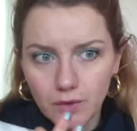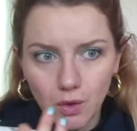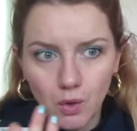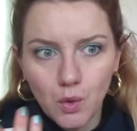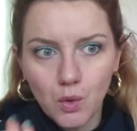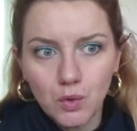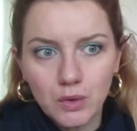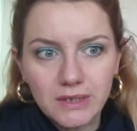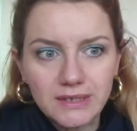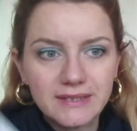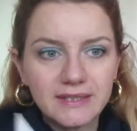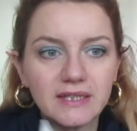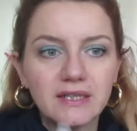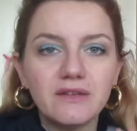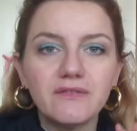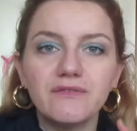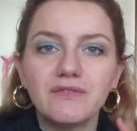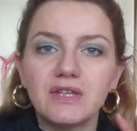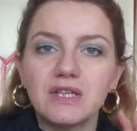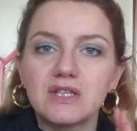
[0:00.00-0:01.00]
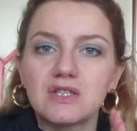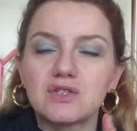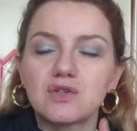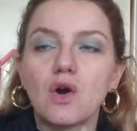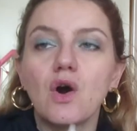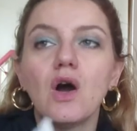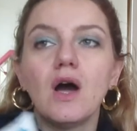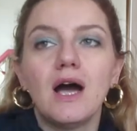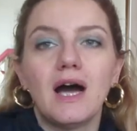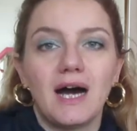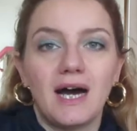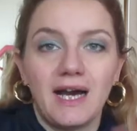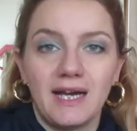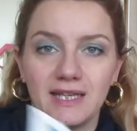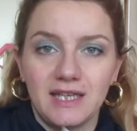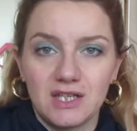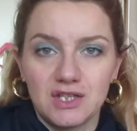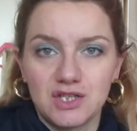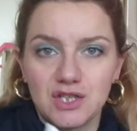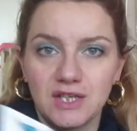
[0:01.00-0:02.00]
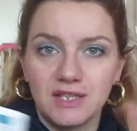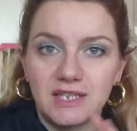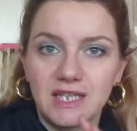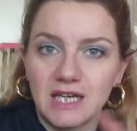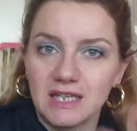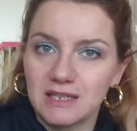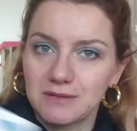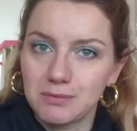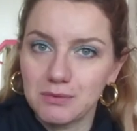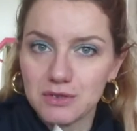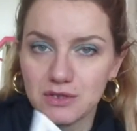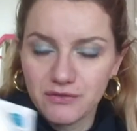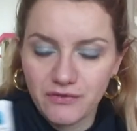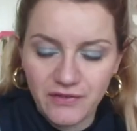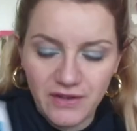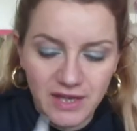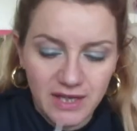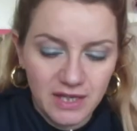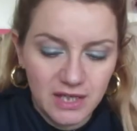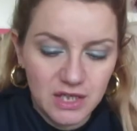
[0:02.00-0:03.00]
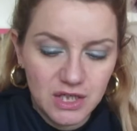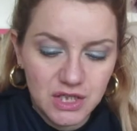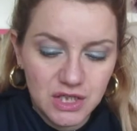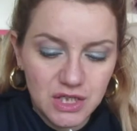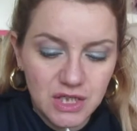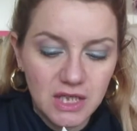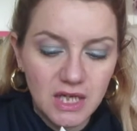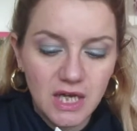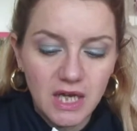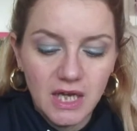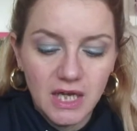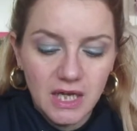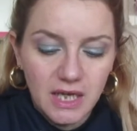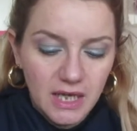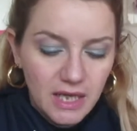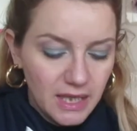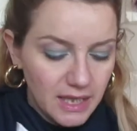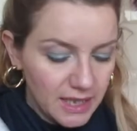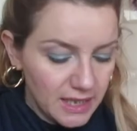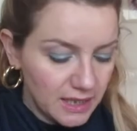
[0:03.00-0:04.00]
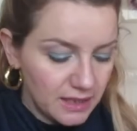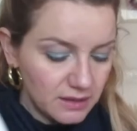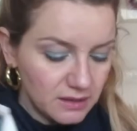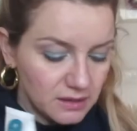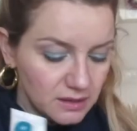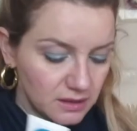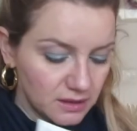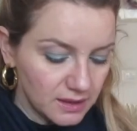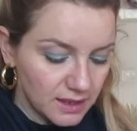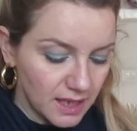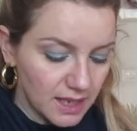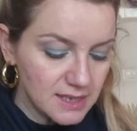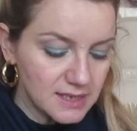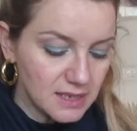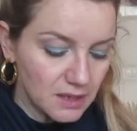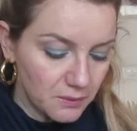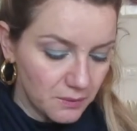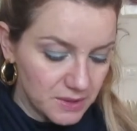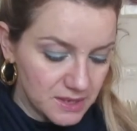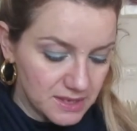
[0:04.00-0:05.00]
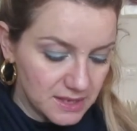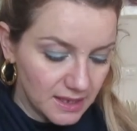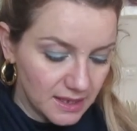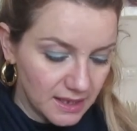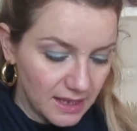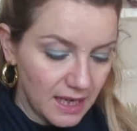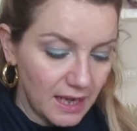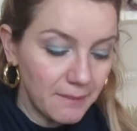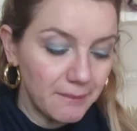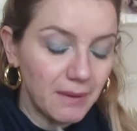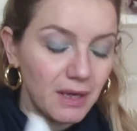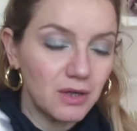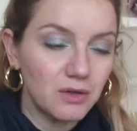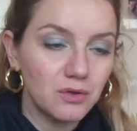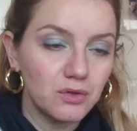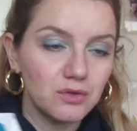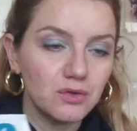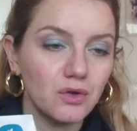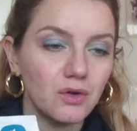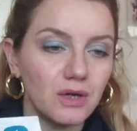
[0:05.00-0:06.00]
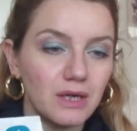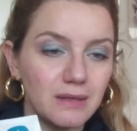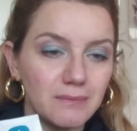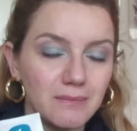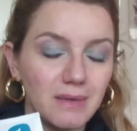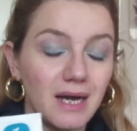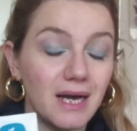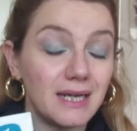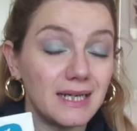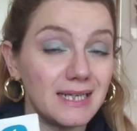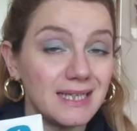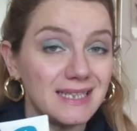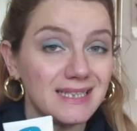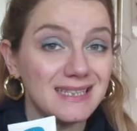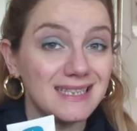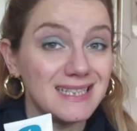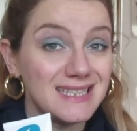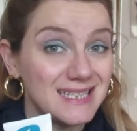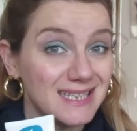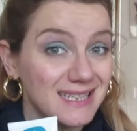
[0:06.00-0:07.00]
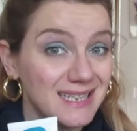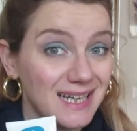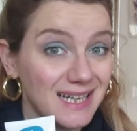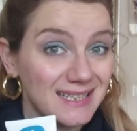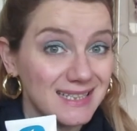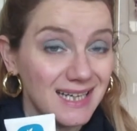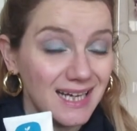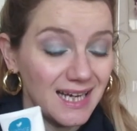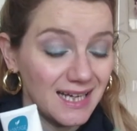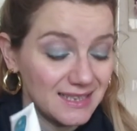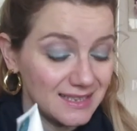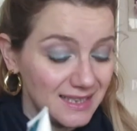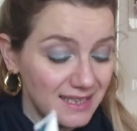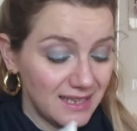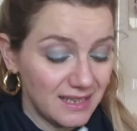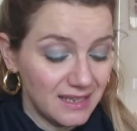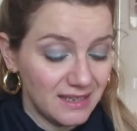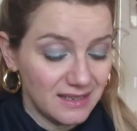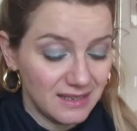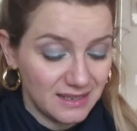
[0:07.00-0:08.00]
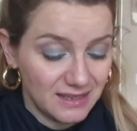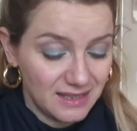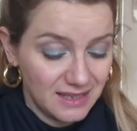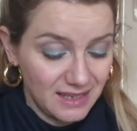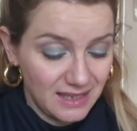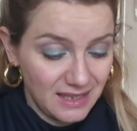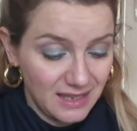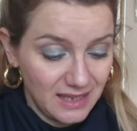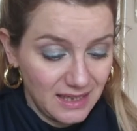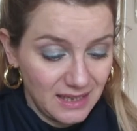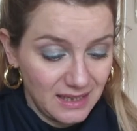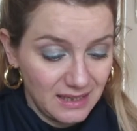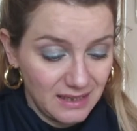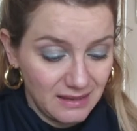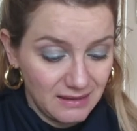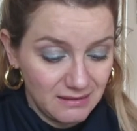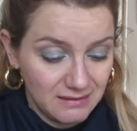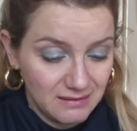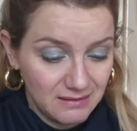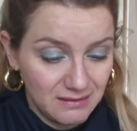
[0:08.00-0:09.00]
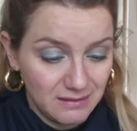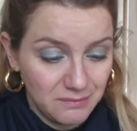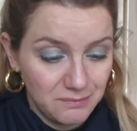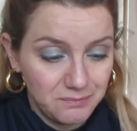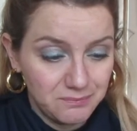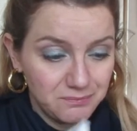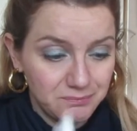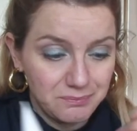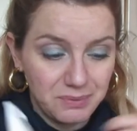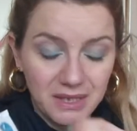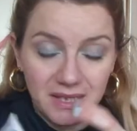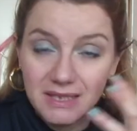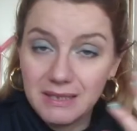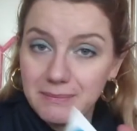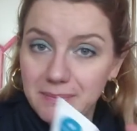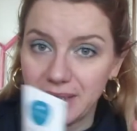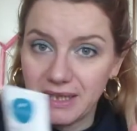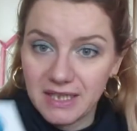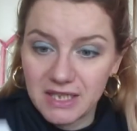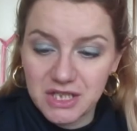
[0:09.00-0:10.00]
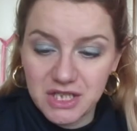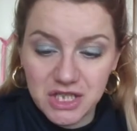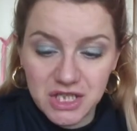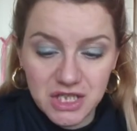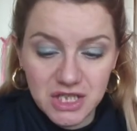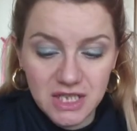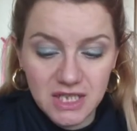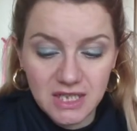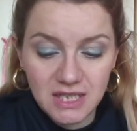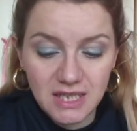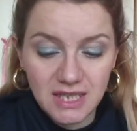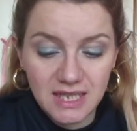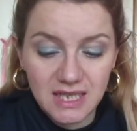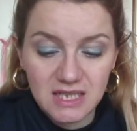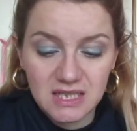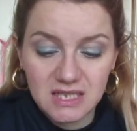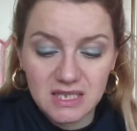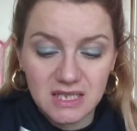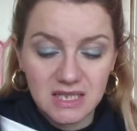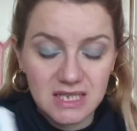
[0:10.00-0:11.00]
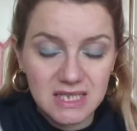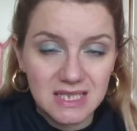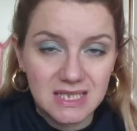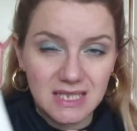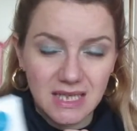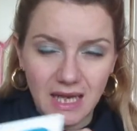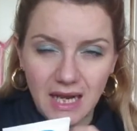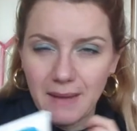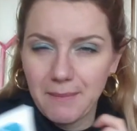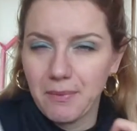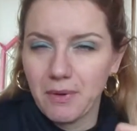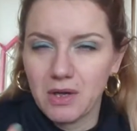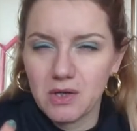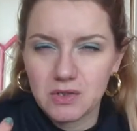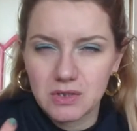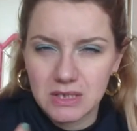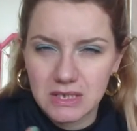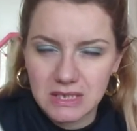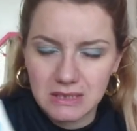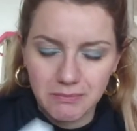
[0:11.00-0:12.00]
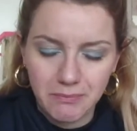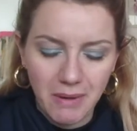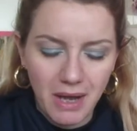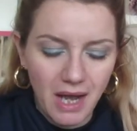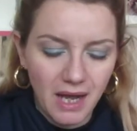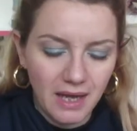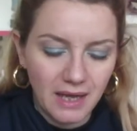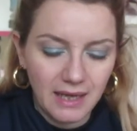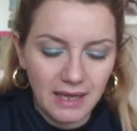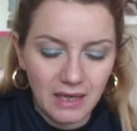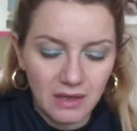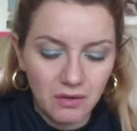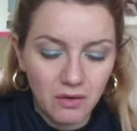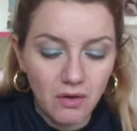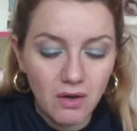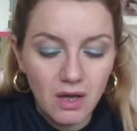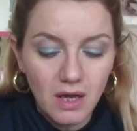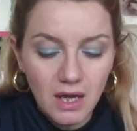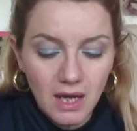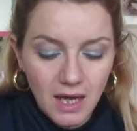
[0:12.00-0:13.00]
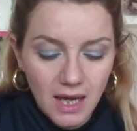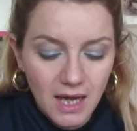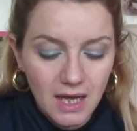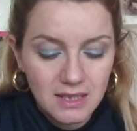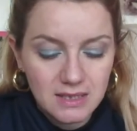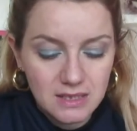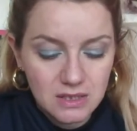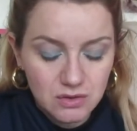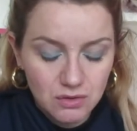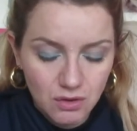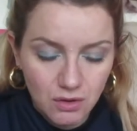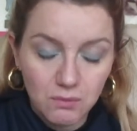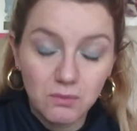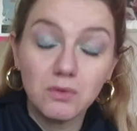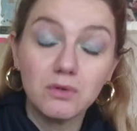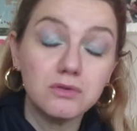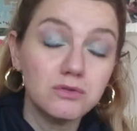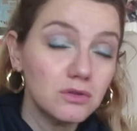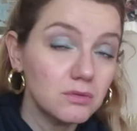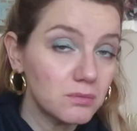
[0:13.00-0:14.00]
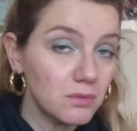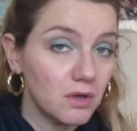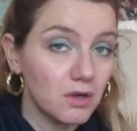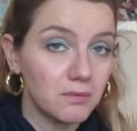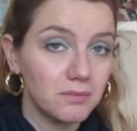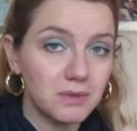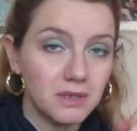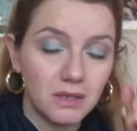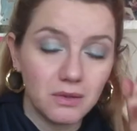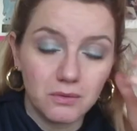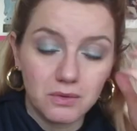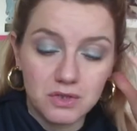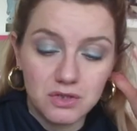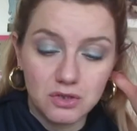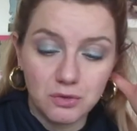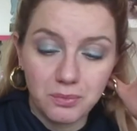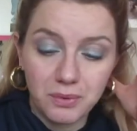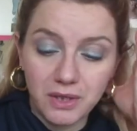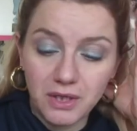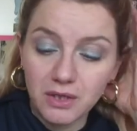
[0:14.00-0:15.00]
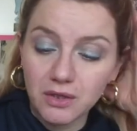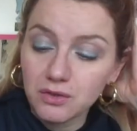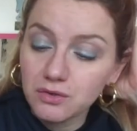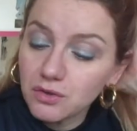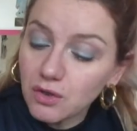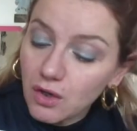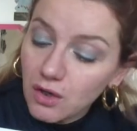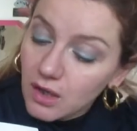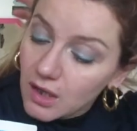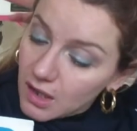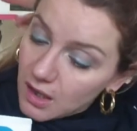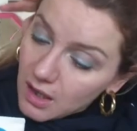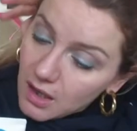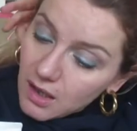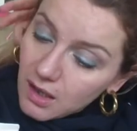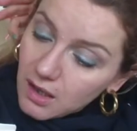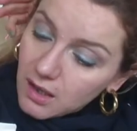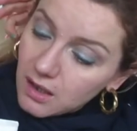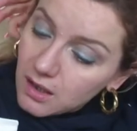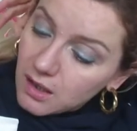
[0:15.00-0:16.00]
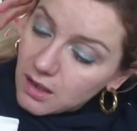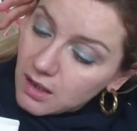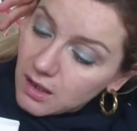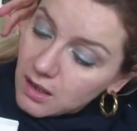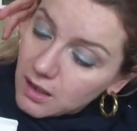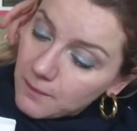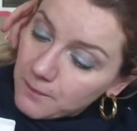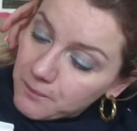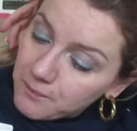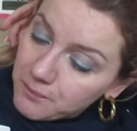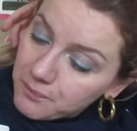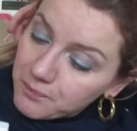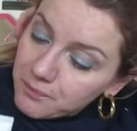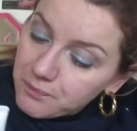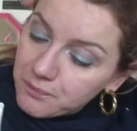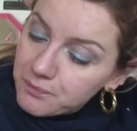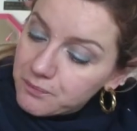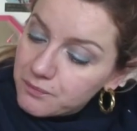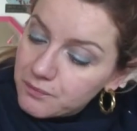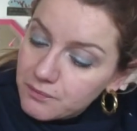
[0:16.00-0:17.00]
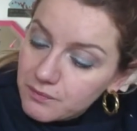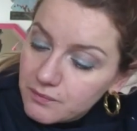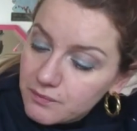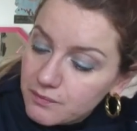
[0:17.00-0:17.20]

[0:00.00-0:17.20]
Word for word: oltre il viso agli agenti atmosferici e eh, grazie a questa crema non ho le mani disidratate che ehm, piene di pellicine che si screpolano, si spaccano anzi sono molto morbide in questo periodo ehm,